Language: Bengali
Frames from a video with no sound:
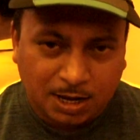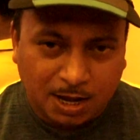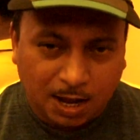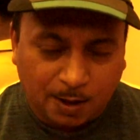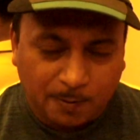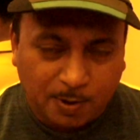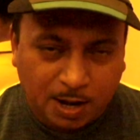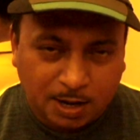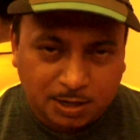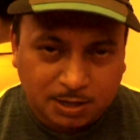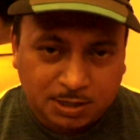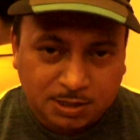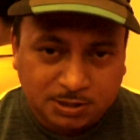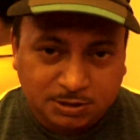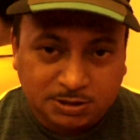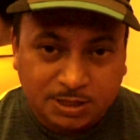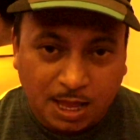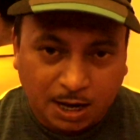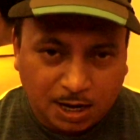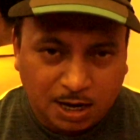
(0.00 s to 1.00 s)
খাবার
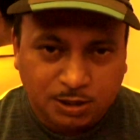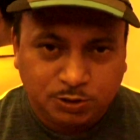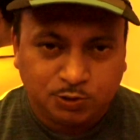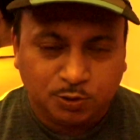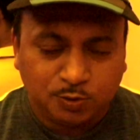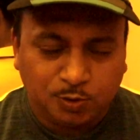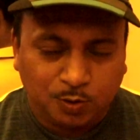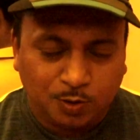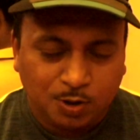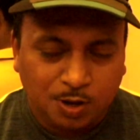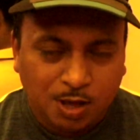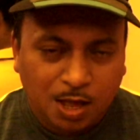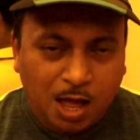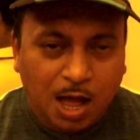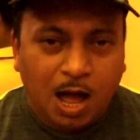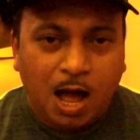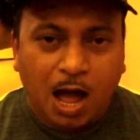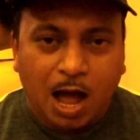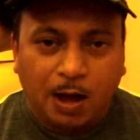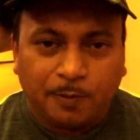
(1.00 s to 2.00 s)
দেখার জন্য
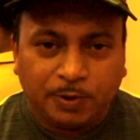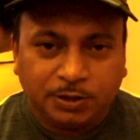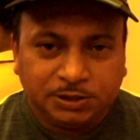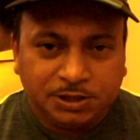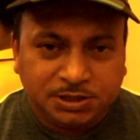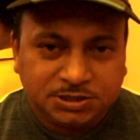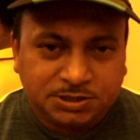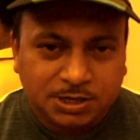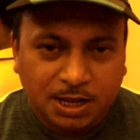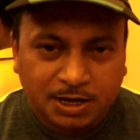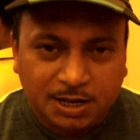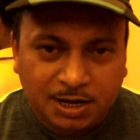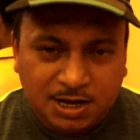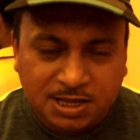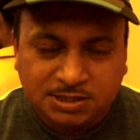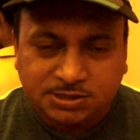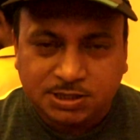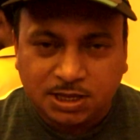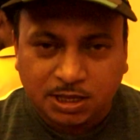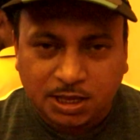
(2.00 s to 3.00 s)
আমাদের চ্যানেল
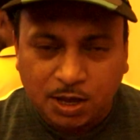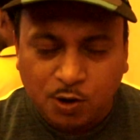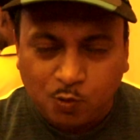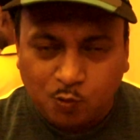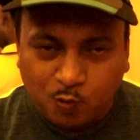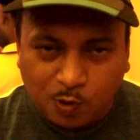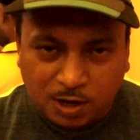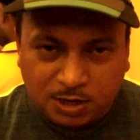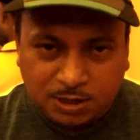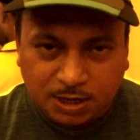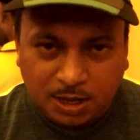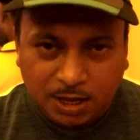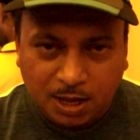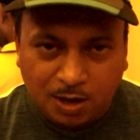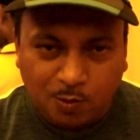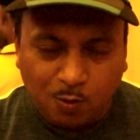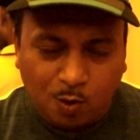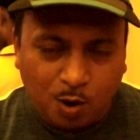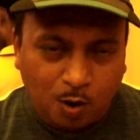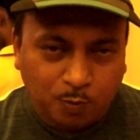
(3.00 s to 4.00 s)
এসকে কে ওয়ার্ডকে
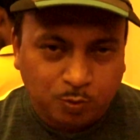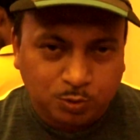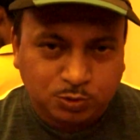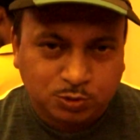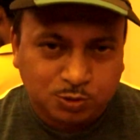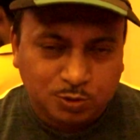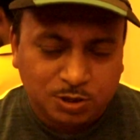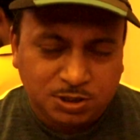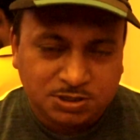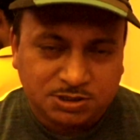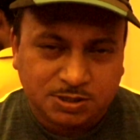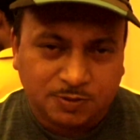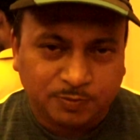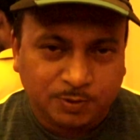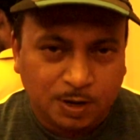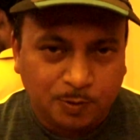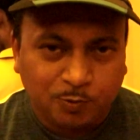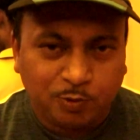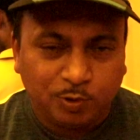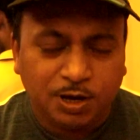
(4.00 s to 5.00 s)
অবশ্যই
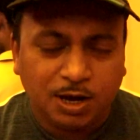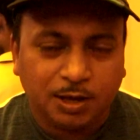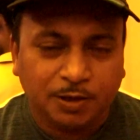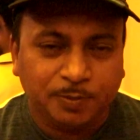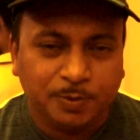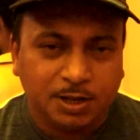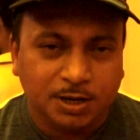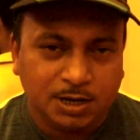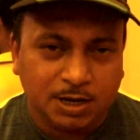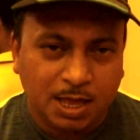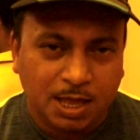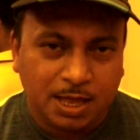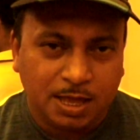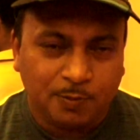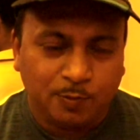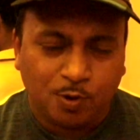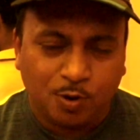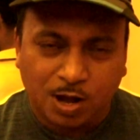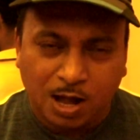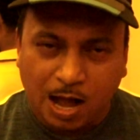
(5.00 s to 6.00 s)
সাবস্ক্রাইব করে রাখবেন
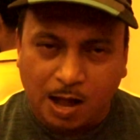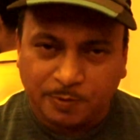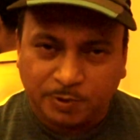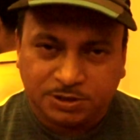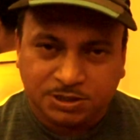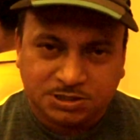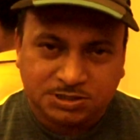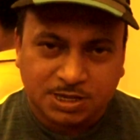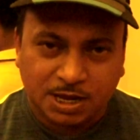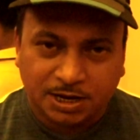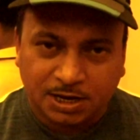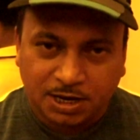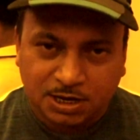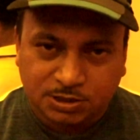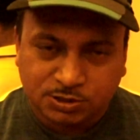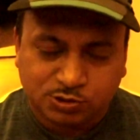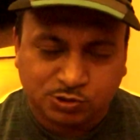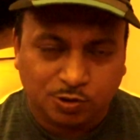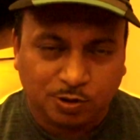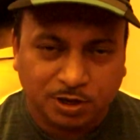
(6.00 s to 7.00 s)
এবং আমাদের
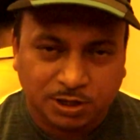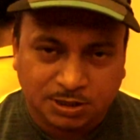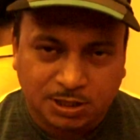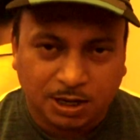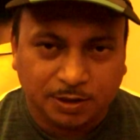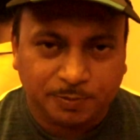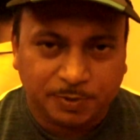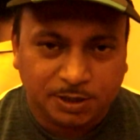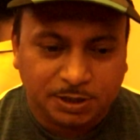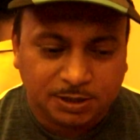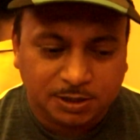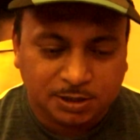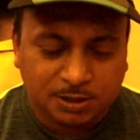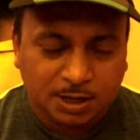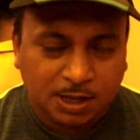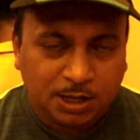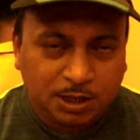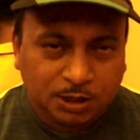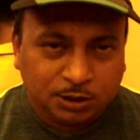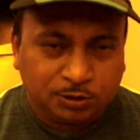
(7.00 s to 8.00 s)
চ্যানেলের সঙ্গে থাকবেন
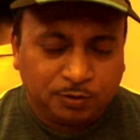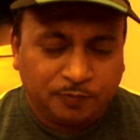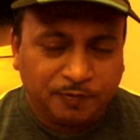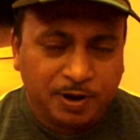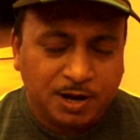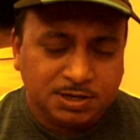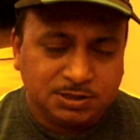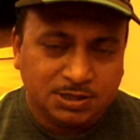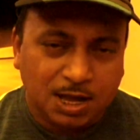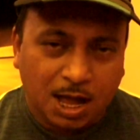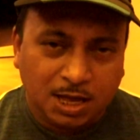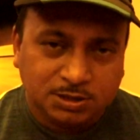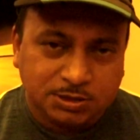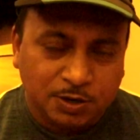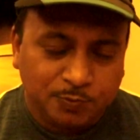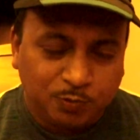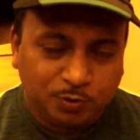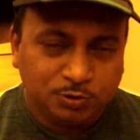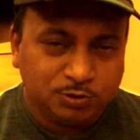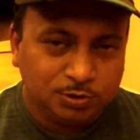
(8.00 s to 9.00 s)
তো ফ্রেন্ডস আজ
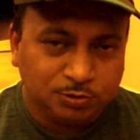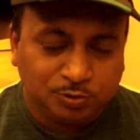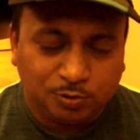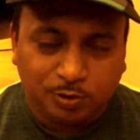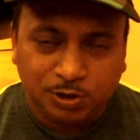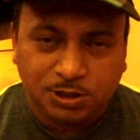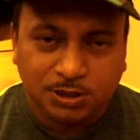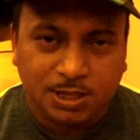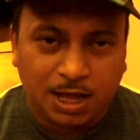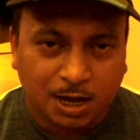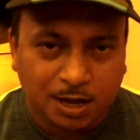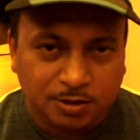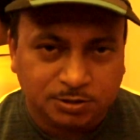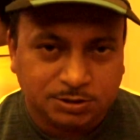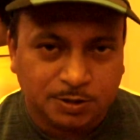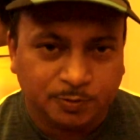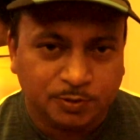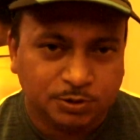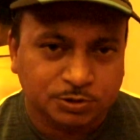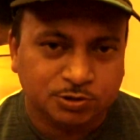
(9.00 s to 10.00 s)
এ পর্যন্তই দেখা
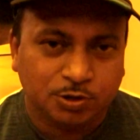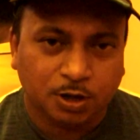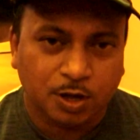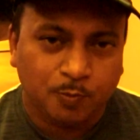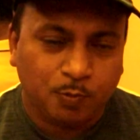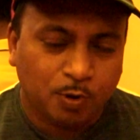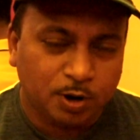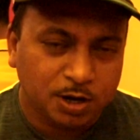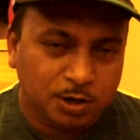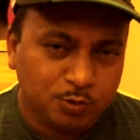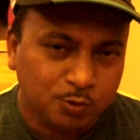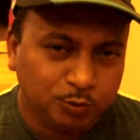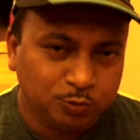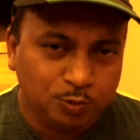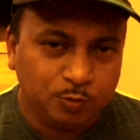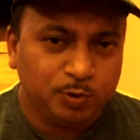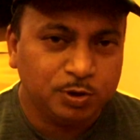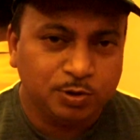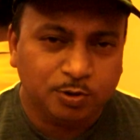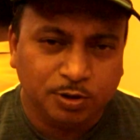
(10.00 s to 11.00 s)
হচ্ছে আপনাদের সঙ্গে পরের
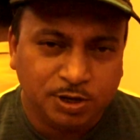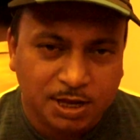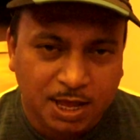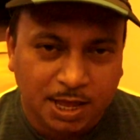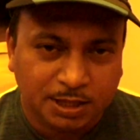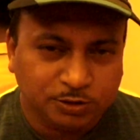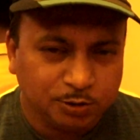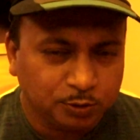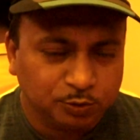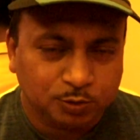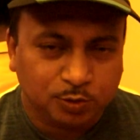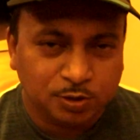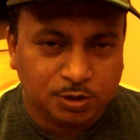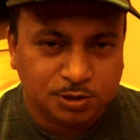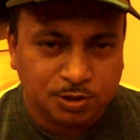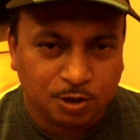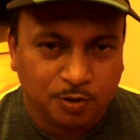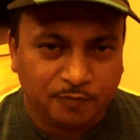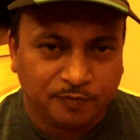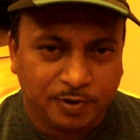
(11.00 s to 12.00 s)
নতুন ভিডিও নিয়ে
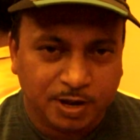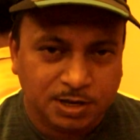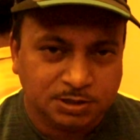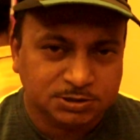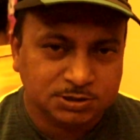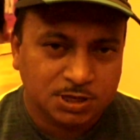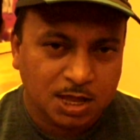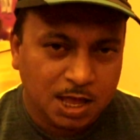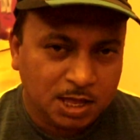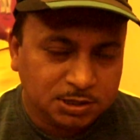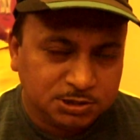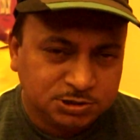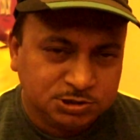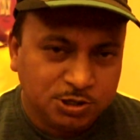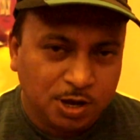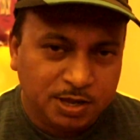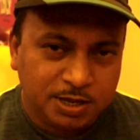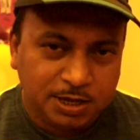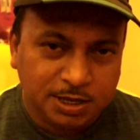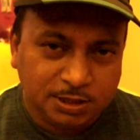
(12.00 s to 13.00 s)
ততক্ষণের জন্য ফ্রেন্ডস
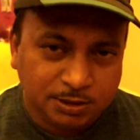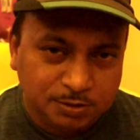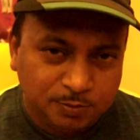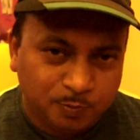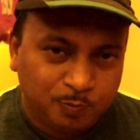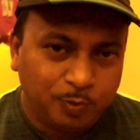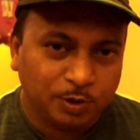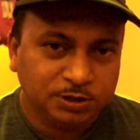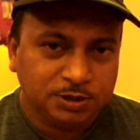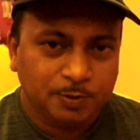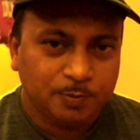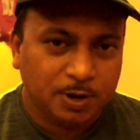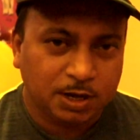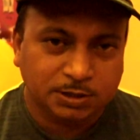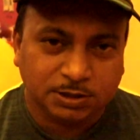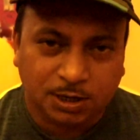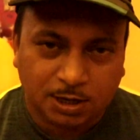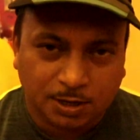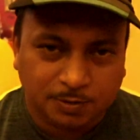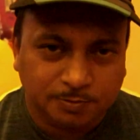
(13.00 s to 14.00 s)
জয় হিন্দ বন্দে
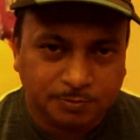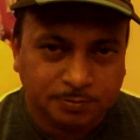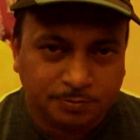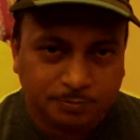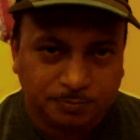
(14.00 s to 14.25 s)
মাতারাম